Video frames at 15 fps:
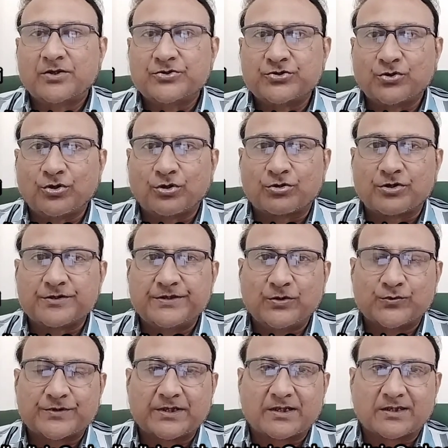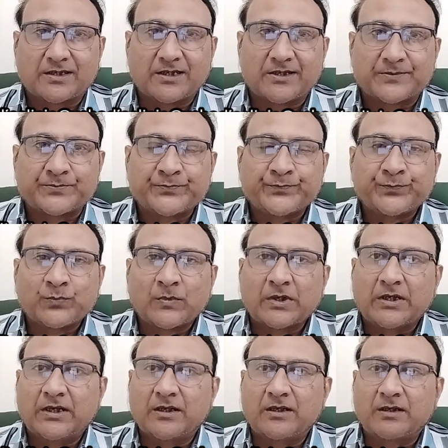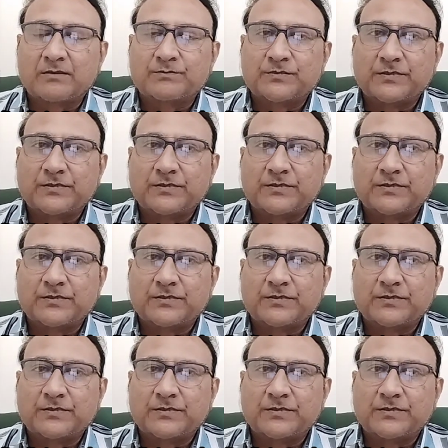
जो डॉक्टर्स यूज़ करते हैं अगर